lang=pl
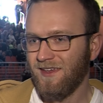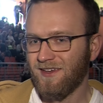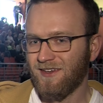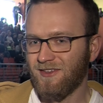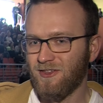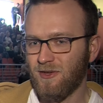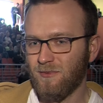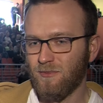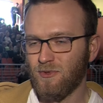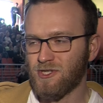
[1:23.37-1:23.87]

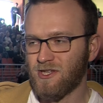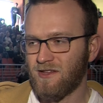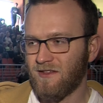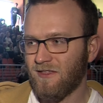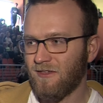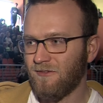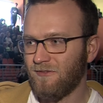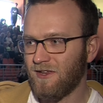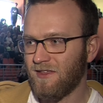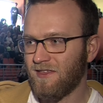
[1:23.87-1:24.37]
gdzie nie było żadnej
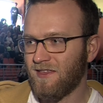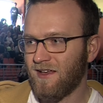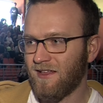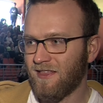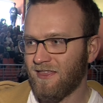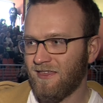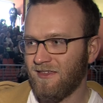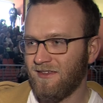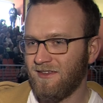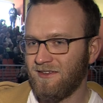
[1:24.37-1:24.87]

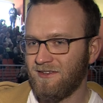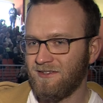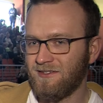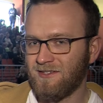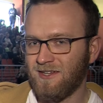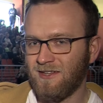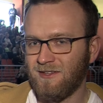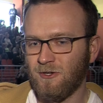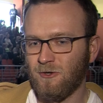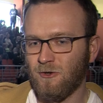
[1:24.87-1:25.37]
cywilizacji,
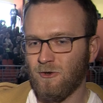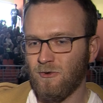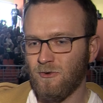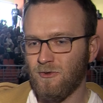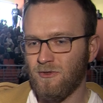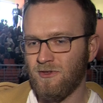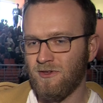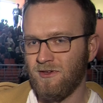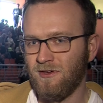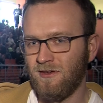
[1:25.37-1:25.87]
żadnych
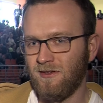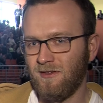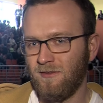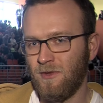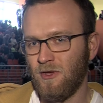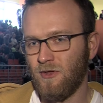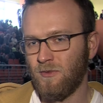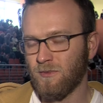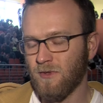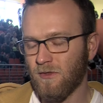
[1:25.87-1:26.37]
ludzi i
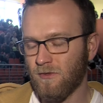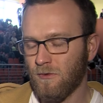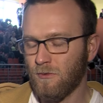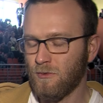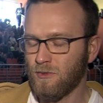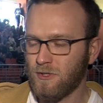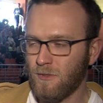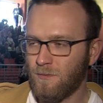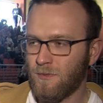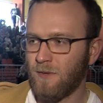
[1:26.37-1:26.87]
mieliśmy dosyć
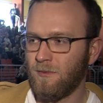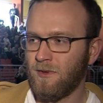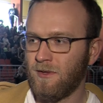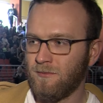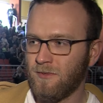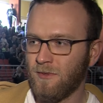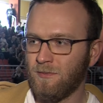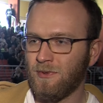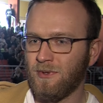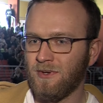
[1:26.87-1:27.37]
duży
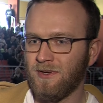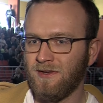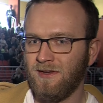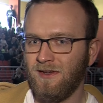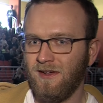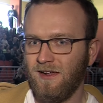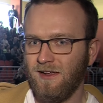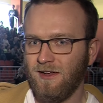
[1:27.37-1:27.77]
problem, bo były